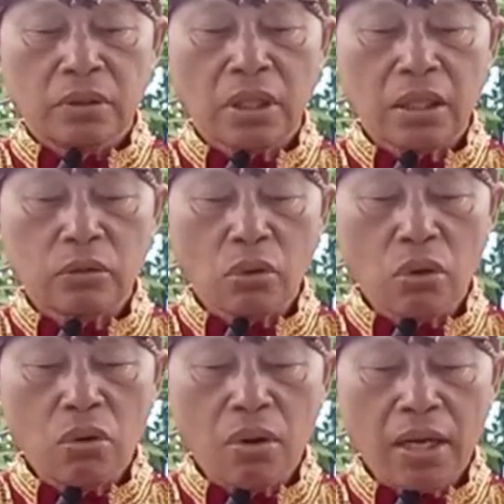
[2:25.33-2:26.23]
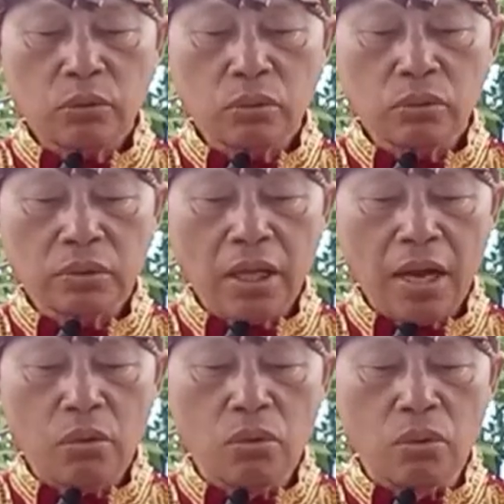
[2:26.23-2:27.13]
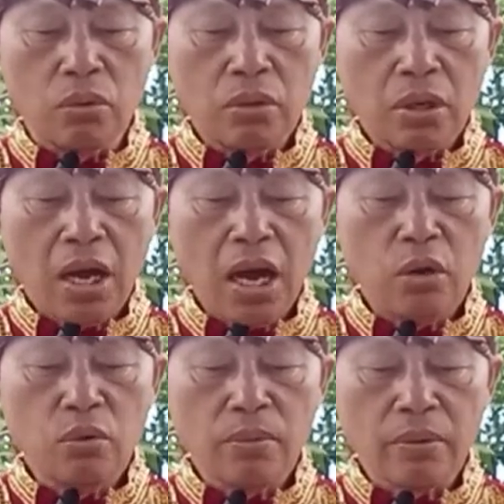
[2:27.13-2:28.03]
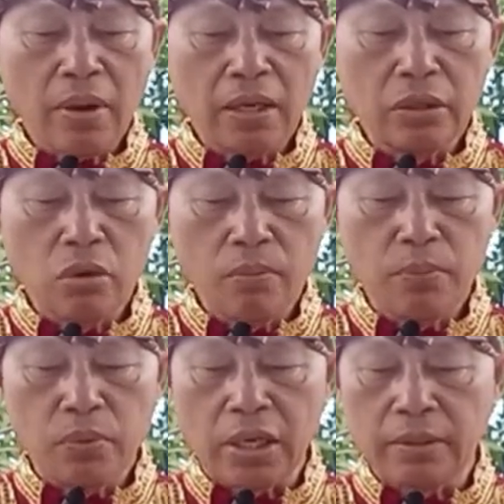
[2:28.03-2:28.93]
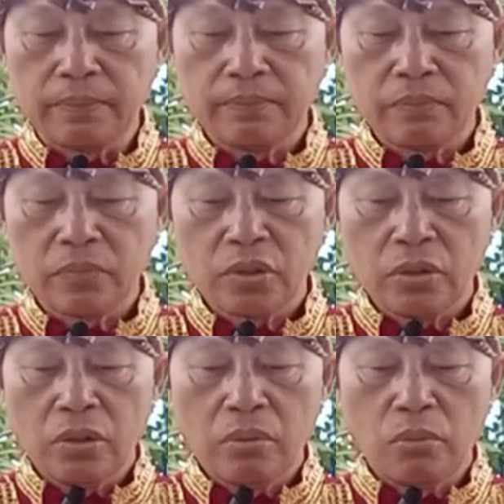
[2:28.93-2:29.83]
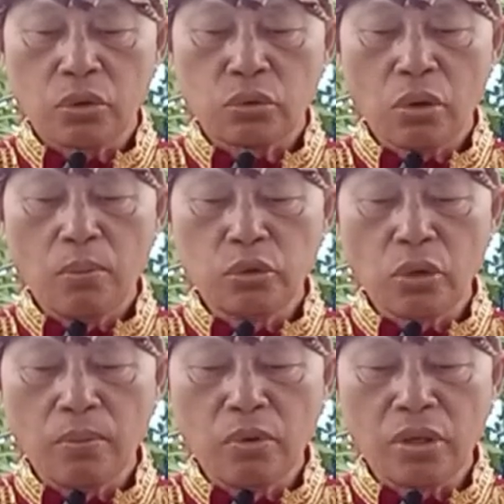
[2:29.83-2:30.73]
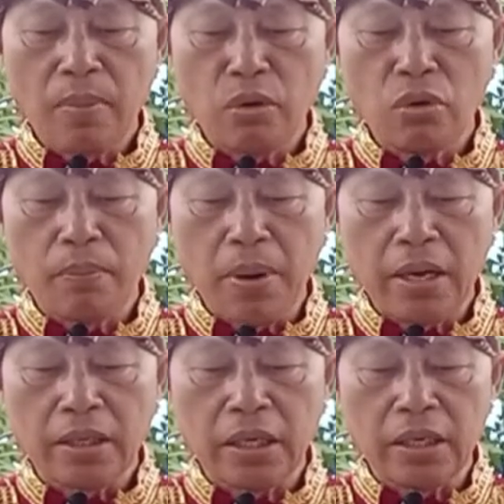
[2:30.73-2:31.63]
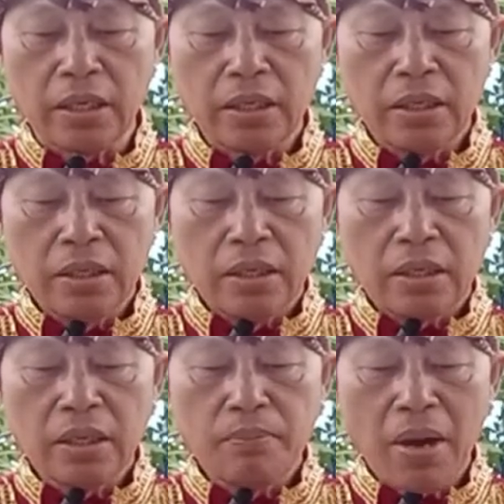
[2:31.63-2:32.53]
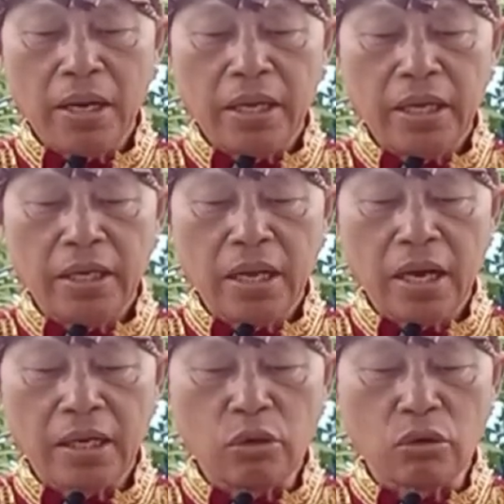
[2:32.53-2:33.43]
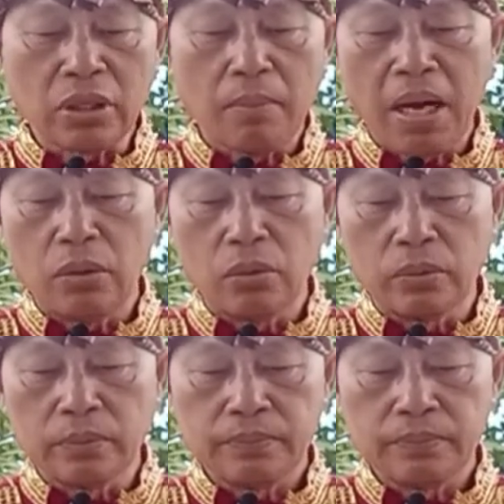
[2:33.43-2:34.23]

Tatogo atu tau anu mevali dompunya Motobu-tobu ribanua bangke ribale enda ri kota Bandung.